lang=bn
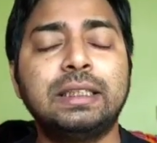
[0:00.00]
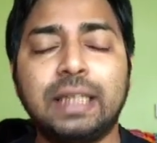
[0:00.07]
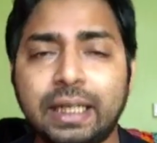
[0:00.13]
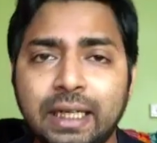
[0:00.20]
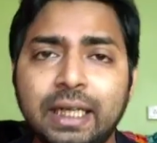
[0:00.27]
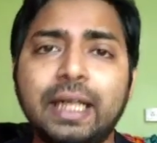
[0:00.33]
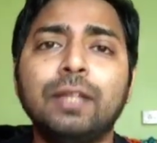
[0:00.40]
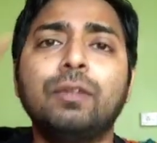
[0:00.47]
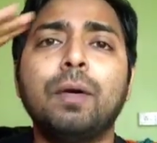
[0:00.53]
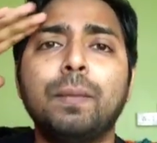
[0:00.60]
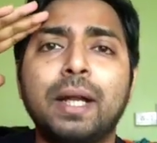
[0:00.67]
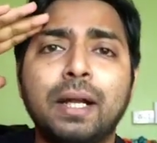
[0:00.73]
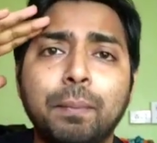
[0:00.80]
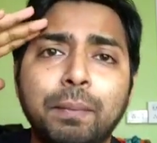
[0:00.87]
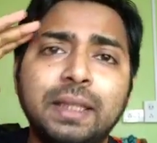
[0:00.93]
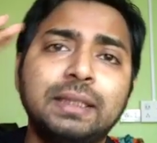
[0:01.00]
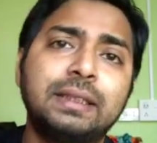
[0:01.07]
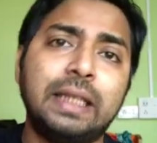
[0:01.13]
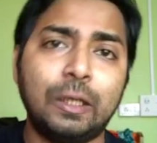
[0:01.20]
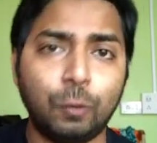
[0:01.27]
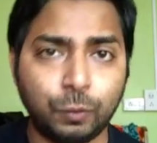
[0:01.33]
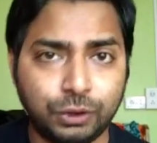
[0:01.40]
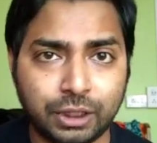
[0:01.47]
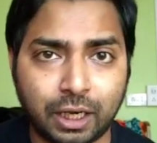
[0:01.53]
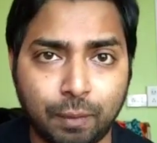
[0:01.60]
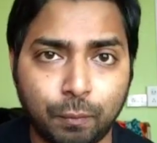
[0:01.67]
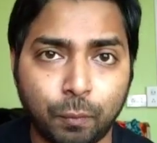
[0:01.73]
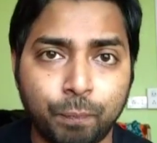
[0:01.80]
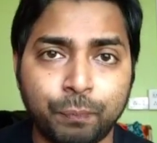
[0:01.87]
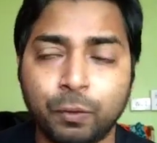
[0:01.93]
সেটাকেই তো আমরা একটা বিগ সেলুট
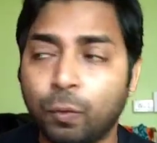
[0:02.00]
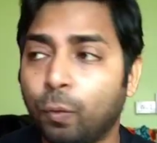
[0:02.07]
জানাবো